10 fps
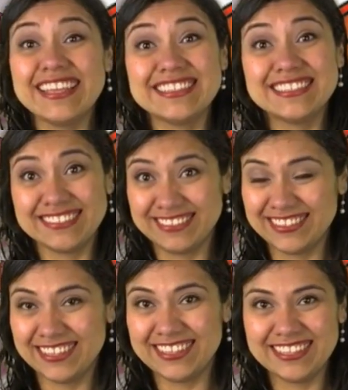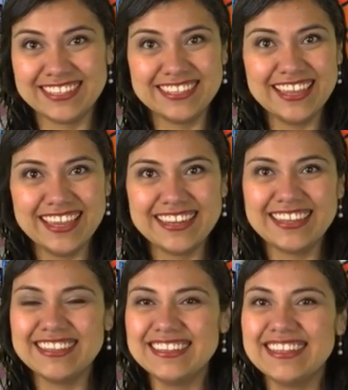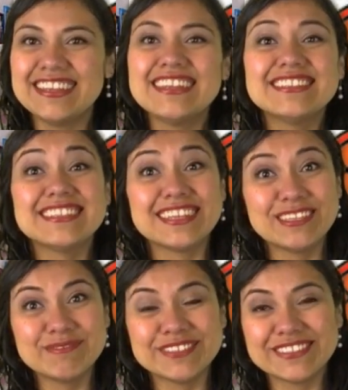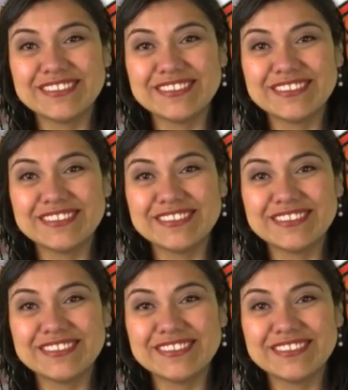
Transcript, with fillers: Y si quieren, seguimos